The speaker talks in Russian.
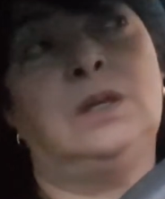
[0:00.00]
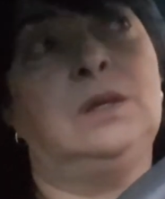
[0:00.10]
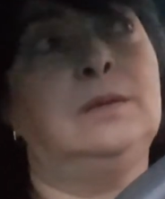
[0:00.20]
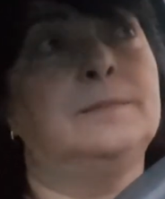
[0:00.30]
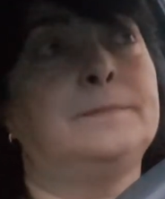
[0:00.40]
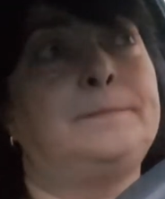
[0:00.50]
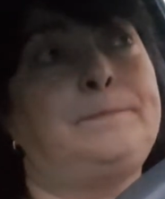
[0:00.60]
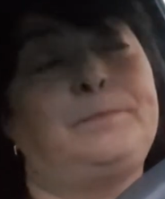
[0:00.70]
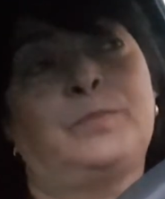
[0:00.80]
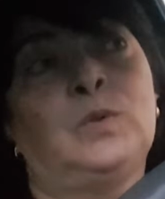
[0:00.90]
и
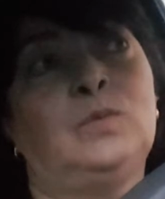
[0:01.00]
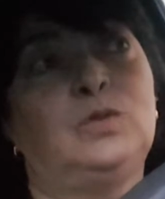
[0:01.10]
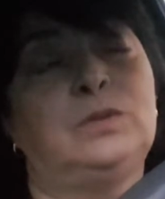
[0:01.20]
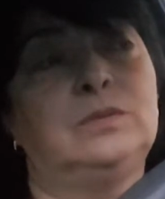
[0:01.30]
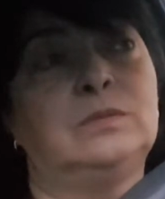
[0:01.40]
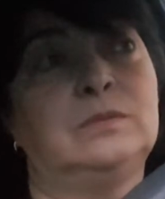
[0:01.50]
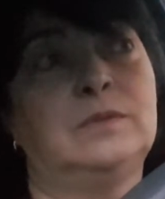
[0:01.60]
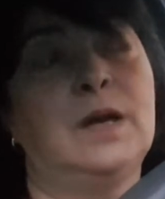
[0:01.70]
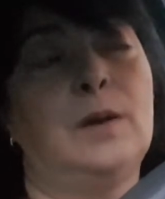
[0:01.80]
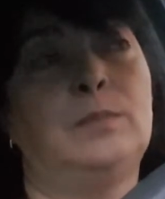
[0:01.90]
ну вот э,
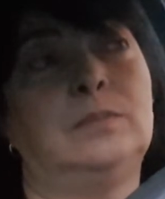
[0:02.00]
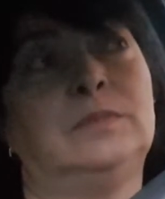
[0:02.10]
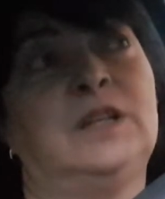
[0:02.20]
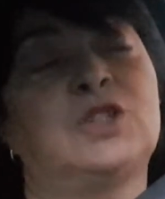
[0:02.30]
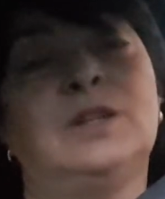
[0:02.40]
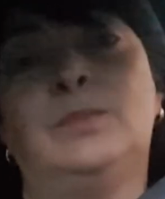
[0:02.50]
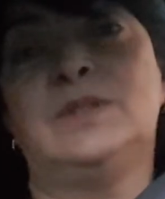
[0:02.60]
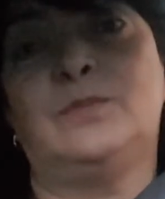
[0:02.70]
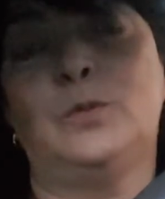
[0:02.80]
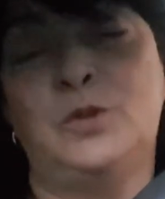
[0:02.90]
должна
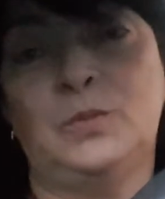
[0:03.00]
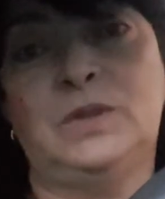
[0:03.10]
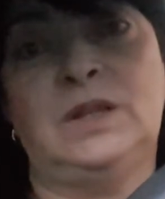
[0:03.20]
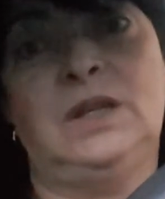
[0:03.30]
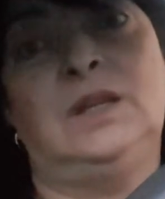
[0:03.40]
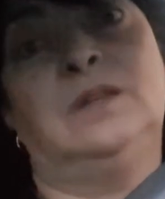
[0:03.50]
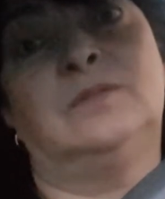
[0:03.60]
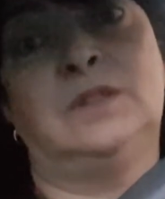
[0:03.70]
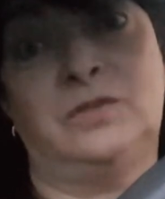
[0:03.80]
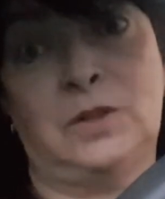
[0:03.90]
быть, в общем-то, и
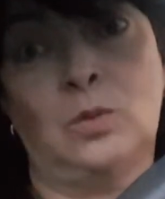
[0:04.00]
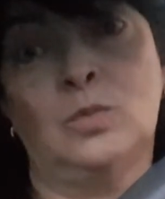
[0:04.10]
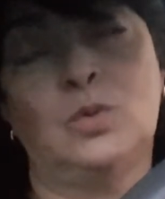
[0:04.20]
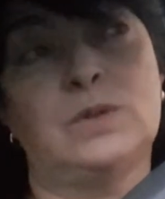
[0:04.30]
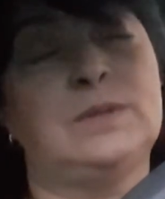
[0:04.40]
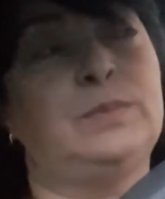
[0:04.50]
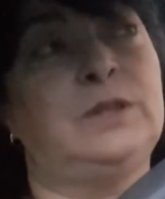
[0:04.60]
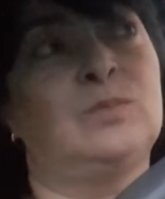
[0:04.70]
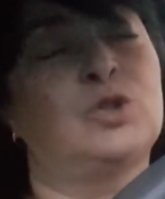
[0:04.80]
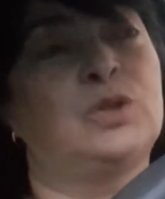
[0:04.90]
на втором курсе,
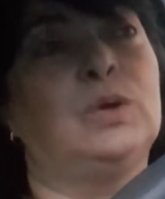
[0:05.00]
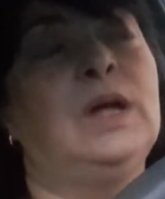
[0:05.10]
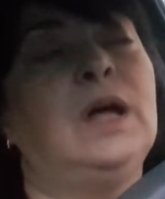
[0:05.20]
потому что